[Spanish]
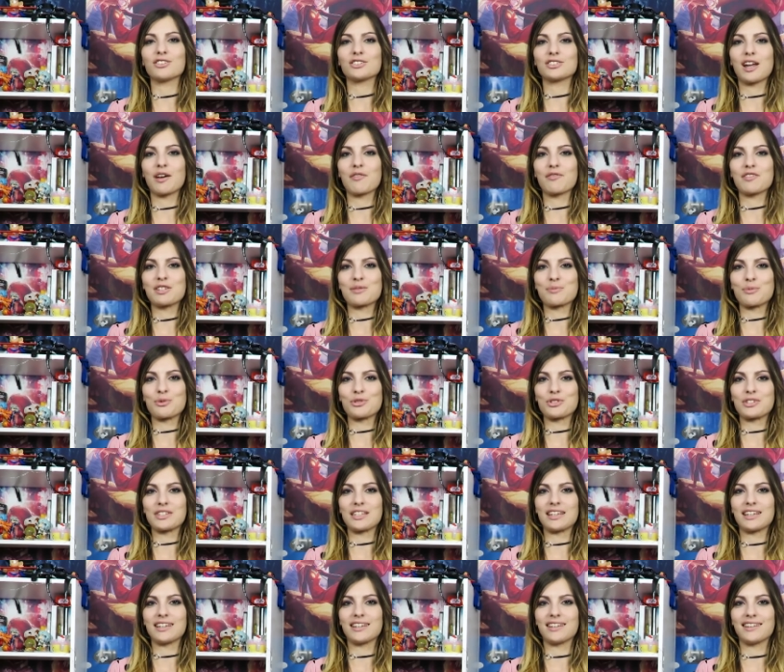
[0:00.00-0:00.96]
los
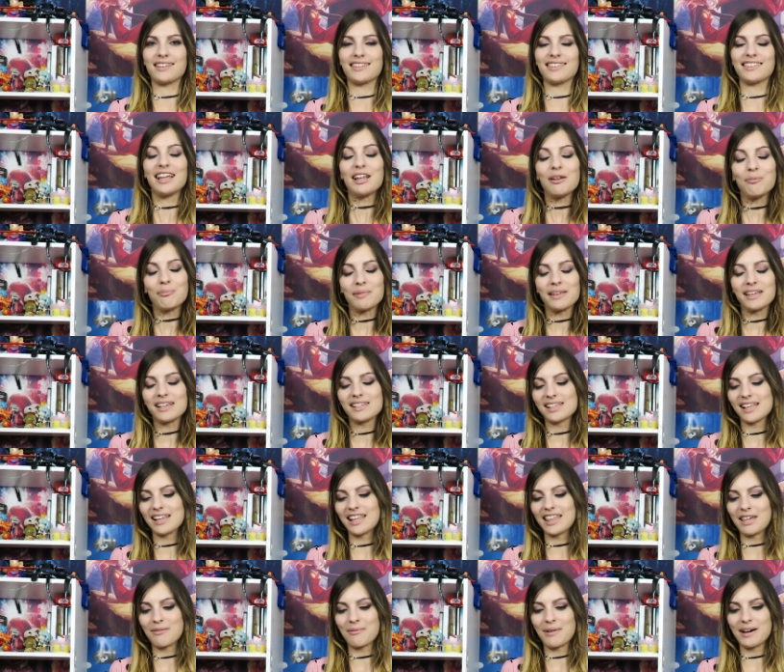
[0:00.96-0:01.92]
grafismos de, del
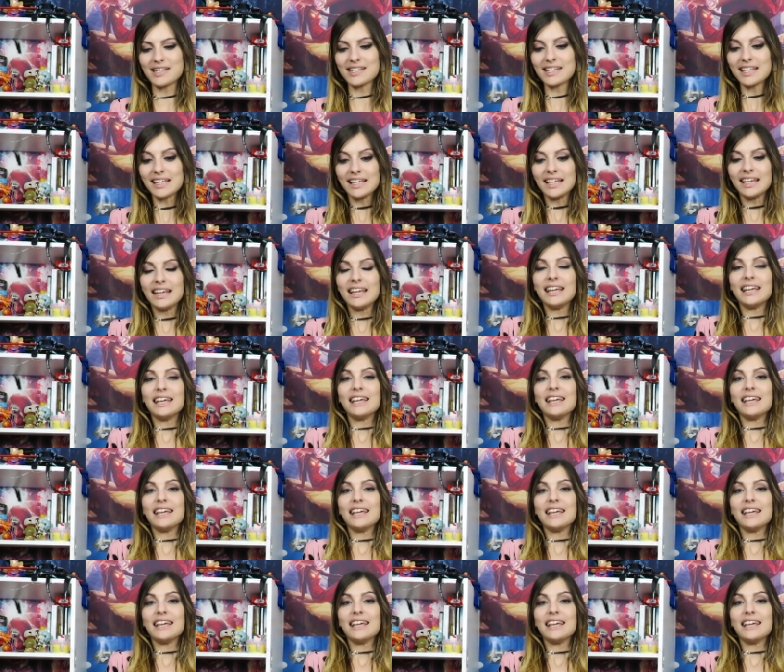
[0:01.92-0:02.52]
pixel y demás.